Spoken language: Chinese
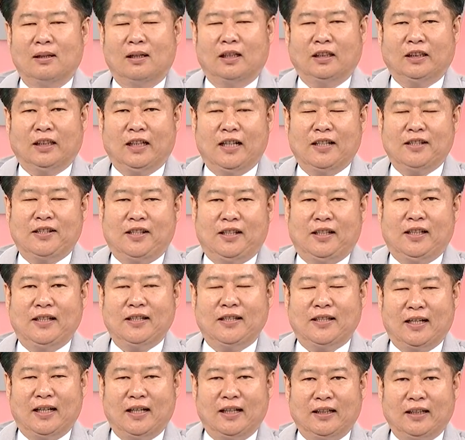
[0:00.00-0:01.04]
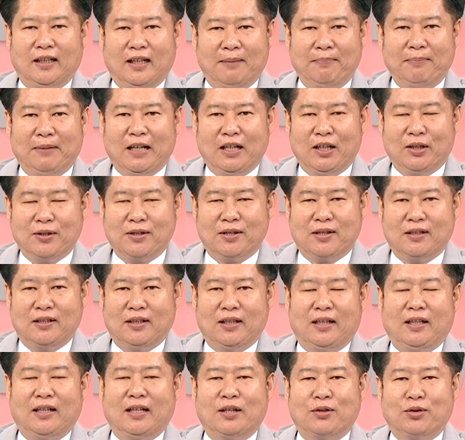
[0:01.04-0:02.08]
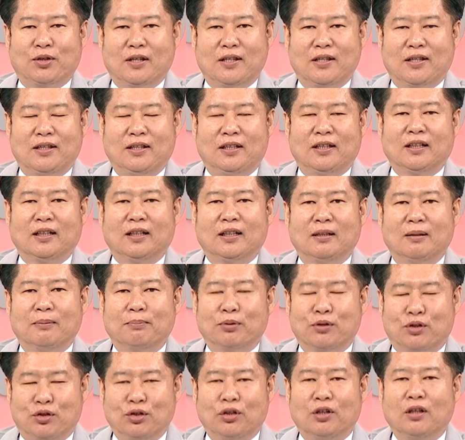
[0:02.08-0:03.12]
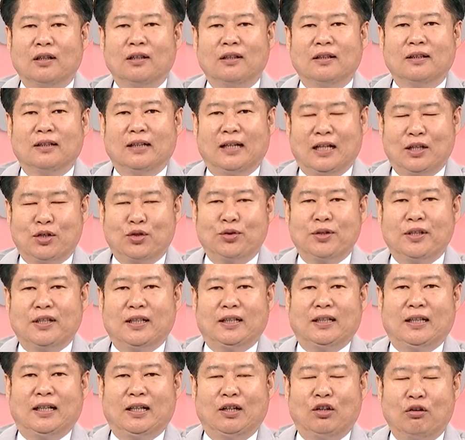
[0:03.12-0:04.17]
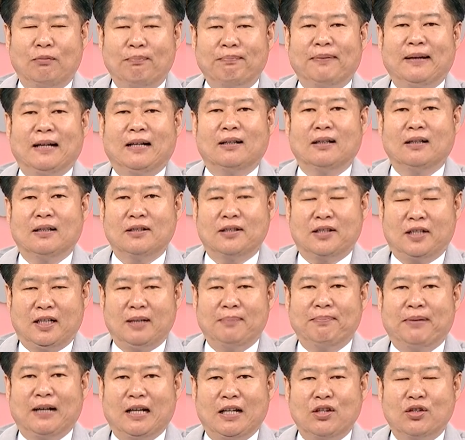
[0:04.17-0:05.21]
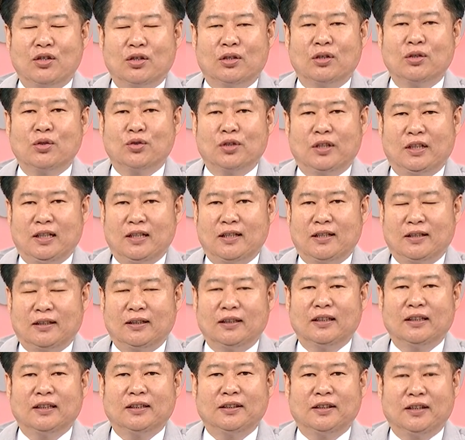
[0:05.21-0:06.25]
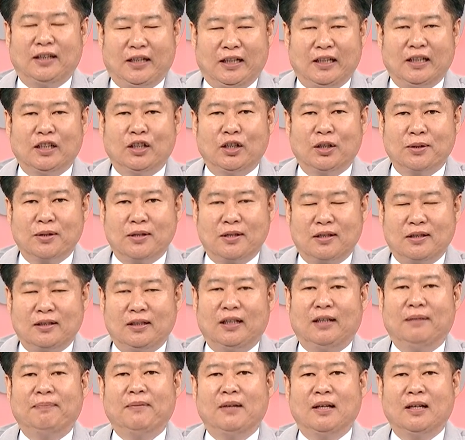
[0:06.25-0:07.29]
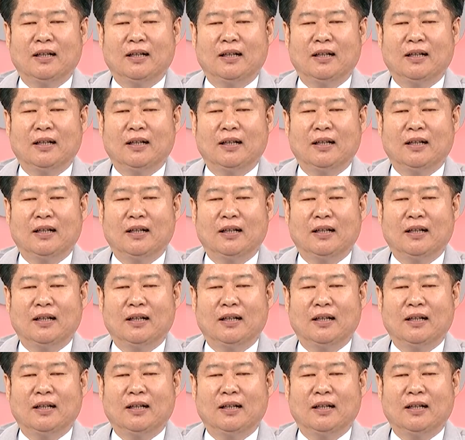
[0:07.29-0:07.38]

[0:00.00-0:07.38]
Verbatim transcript: 好的，今天涨两百六四点啊，算是一个不错，拉出一根呐红棒。今天盘中最低曾经跌了六十四点，